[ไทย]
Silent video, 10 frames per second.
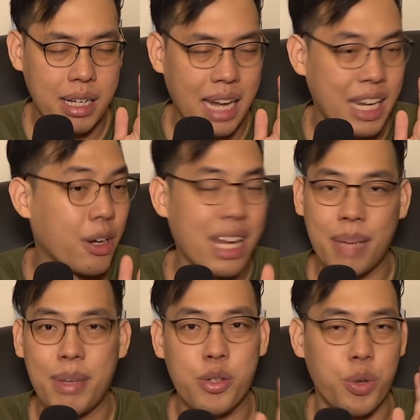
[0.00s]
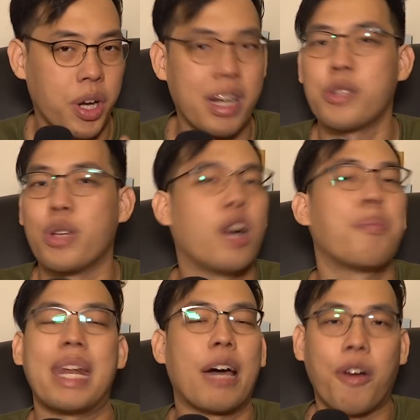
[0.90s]
อันนี้ก็น่าจะเป็นส่วนน้อยนะส่วนใหญ่ก็
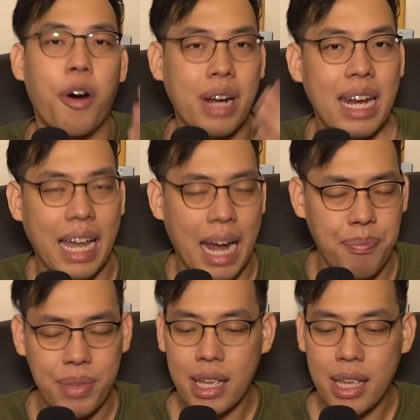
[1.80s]
เป็นนักร้องนั่นแหละครับ